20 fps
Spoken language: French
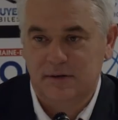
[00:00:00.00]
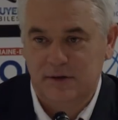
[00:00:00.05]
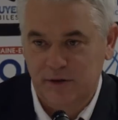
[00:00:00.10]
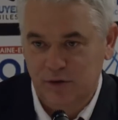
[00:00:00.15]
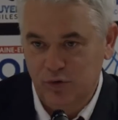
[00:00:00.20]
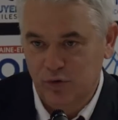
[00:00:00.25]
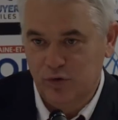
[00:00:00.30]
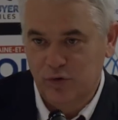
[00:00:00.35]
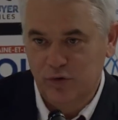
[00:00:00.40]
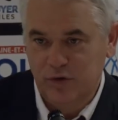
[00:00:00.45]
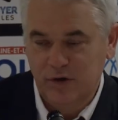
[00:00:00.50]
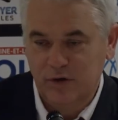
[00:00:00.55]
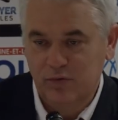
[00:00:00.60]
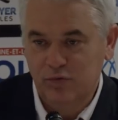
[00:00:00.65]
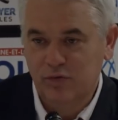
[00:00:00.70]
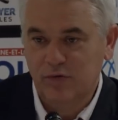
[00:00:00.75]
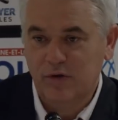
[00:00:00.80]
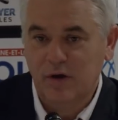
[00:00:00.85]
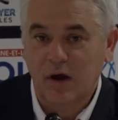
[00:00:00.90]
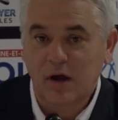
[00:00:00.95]
Des deux côtés
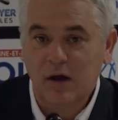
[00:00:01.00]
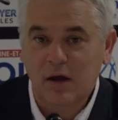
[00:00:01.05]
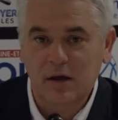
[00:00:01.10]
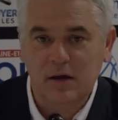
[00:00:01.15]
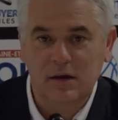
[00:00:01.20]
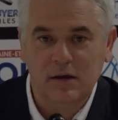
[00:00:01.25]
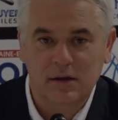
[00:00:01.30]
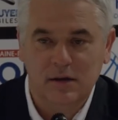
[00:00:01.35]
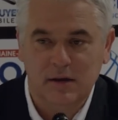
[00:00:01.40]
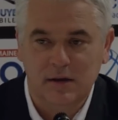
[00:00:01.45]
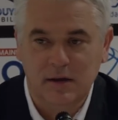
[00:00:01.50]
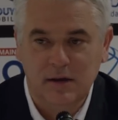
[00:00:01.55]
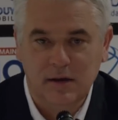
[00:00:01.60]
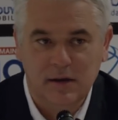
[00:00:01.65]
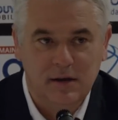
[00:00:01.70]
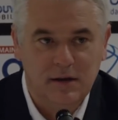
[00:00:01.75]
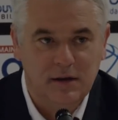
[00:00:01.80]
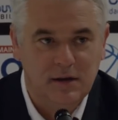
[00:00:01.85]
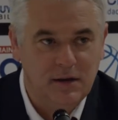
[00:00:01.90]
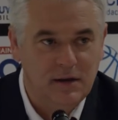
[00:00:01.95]
du terrain,
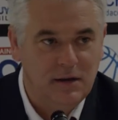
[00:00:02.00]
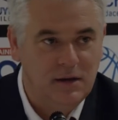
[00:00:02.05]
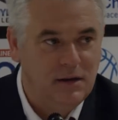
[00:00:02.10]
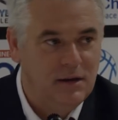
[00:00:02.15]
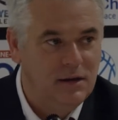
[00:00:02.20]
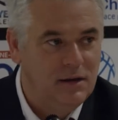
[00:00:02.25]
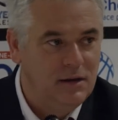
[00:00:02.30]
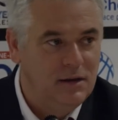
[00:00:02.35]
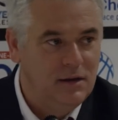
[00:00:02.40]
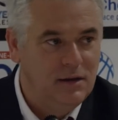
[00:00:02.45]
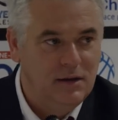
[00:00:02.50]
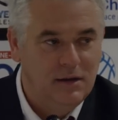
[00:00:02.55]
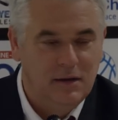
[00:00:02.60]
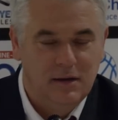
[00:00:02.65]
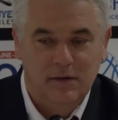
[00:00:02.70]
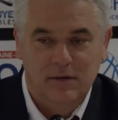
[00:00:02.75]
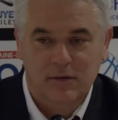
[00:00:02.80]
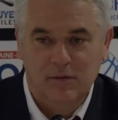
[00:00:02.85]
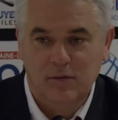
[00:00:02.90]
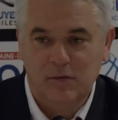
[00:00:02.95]
et
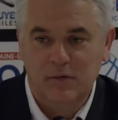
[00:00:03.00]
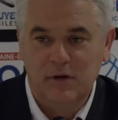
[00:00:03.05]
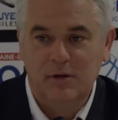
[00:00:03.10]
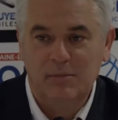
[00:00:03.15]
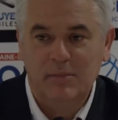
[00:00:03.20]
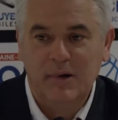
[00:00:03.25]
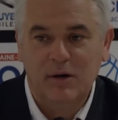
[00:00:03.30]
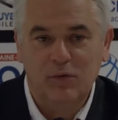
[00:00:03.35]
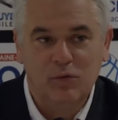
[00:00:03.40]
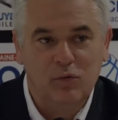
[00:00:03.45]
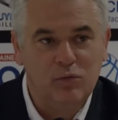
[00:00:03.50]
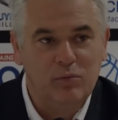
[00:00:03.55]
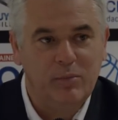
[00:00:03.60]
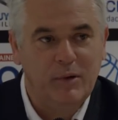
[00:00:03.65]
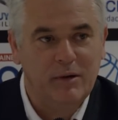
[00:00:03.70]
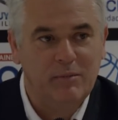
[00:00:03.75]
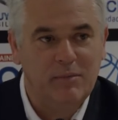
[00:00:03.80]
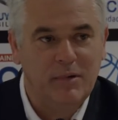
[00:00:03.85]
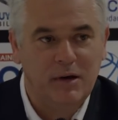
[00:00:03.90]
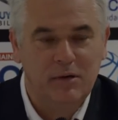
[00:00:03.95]
qu'on ait le ballon ou
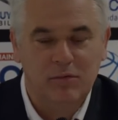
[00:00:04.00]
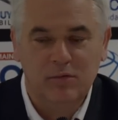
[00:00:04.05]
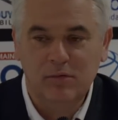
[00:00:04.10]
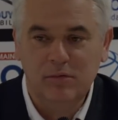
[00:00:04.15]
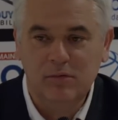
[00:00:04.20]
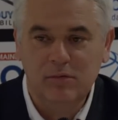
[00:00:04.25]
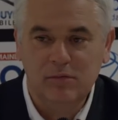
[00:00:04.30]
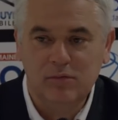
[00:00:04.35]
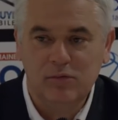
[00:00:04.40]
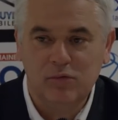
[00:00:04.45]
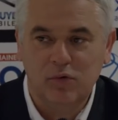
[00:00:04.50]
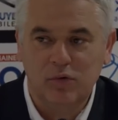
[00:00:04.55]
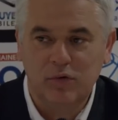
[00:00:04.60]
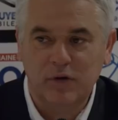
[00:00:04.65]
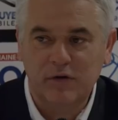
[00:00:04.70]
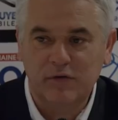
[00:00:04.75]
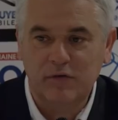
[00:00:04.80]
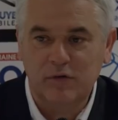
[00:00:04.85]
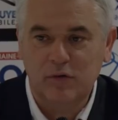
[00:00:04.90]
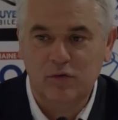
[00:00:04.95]
pas le ballon, ou qu'on
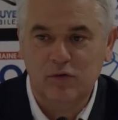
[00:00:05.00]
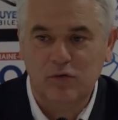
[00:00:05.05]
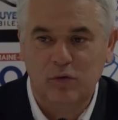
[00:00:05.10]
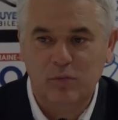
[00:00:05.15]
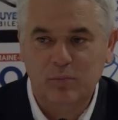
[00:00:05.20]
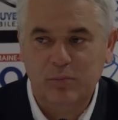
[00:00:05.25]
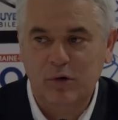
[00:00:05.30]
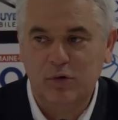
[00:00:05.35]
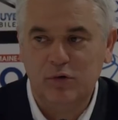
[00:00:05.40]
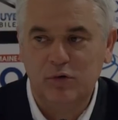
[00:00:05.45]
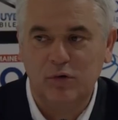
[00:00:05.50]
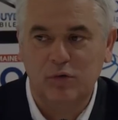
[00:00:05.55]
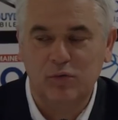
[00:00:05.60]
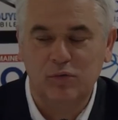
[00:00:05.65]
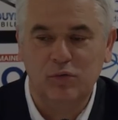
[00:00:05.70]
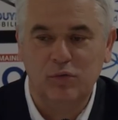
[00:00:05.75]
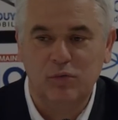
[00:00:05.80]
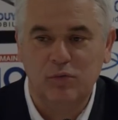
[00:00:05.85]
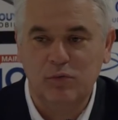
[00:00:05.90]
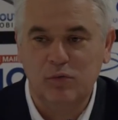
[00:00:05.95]
défende sur le porteur
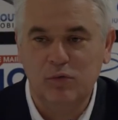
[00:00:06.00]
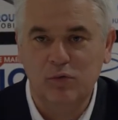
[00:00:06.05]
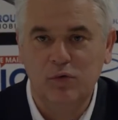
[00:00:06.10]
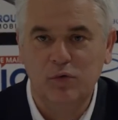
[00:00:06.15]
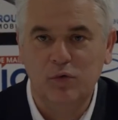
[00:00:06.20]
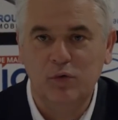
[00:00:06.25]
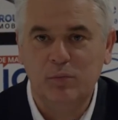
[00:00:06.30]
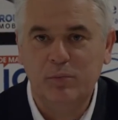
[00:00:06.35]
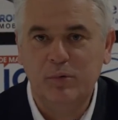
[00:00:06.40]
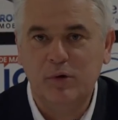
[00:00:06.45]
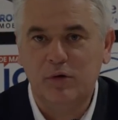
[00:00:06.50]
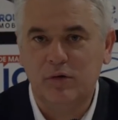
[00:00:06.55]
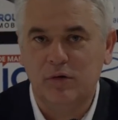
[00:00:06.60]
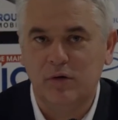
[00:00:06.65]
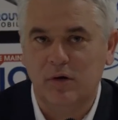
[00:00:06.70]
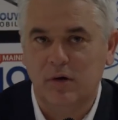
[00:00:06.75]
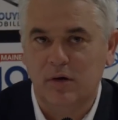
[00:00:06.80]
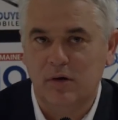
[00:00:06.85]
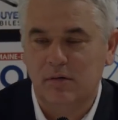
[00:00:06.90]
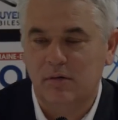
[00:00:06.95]
ou, non, le
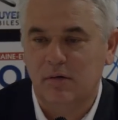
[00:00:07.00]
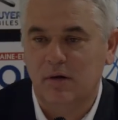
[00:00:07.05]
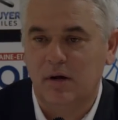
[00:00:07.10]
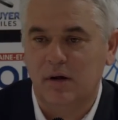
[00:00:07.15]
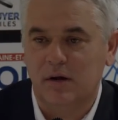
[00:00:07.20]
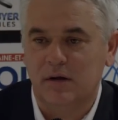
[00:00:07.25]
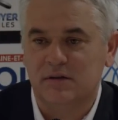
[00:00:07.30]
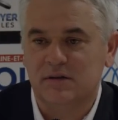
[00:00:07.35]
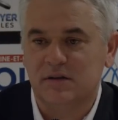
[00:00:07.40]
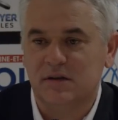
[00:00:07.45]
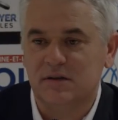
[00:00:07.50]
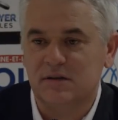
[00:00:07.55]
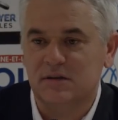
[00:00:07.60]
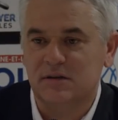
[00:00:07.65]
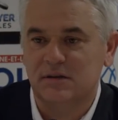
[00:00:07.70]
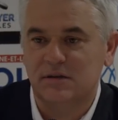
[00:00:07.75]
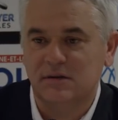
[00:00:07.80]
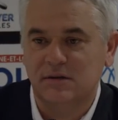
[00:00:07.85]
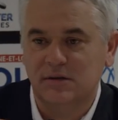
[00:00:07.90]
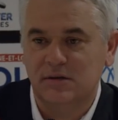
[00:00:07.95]
non-porteur. ça
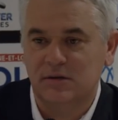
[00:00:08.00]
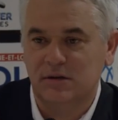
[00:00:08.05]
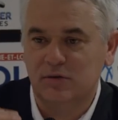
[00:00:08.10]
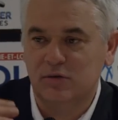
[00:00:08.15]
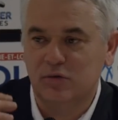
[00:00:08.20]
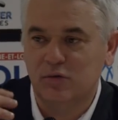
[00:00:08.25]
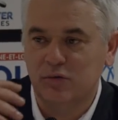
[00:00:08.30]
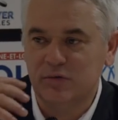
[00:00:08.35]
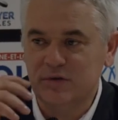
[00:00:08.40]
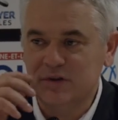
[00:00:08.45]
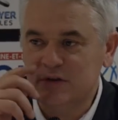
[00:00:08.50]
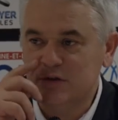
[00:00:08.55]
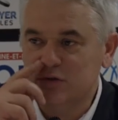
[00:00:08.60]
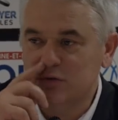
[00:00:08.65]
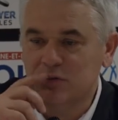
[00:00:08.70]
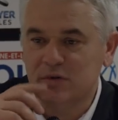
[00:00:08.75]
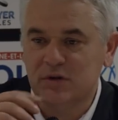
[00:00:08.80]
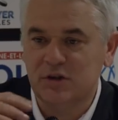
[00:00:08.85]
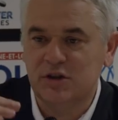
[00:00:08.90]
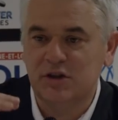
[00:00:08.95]
c'est. Il y a une
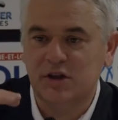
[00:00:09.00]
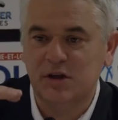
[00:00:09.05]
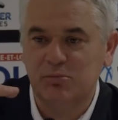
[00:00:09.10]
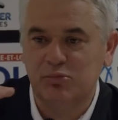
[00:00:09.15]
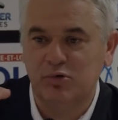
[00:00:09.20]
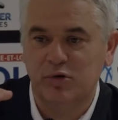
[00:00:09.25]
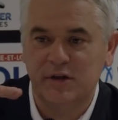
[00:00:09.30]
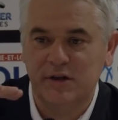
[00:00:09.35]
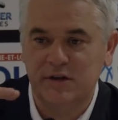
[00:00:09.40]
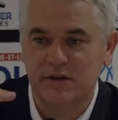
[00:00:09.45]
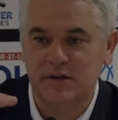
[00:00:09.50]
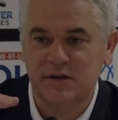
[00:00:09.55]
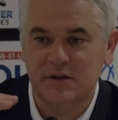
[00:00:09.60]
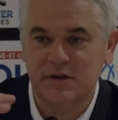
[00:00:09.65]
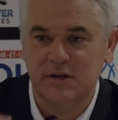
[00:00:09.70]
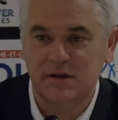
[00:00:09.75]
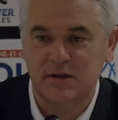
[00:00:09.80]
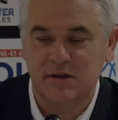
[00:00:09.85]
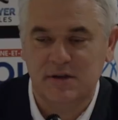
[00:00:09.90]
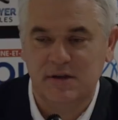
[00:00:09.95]
condition déjà pour
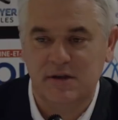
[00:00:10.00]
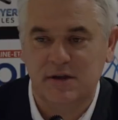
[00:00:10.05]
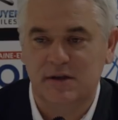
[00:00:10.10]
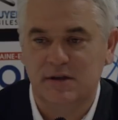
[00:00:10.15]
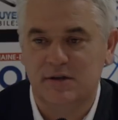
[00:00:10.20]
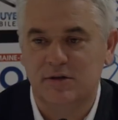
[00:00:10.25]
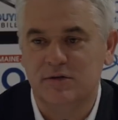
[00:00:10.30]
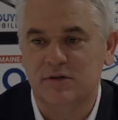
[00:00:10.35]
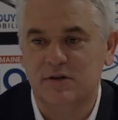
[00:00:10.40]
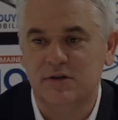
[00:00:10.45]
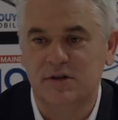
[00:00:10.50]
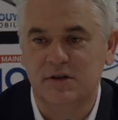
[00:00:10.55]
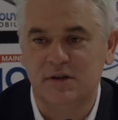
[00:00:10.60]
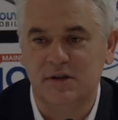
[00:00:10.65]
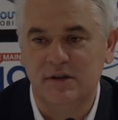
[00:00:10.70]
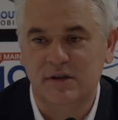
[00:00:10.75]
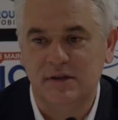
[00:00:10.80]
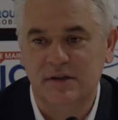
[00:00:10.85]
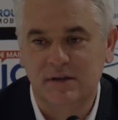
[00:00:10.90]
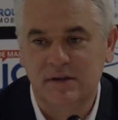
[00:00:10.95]
exister, c'est
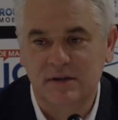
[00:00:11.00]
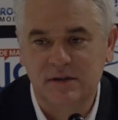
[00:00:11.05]
l'intensité.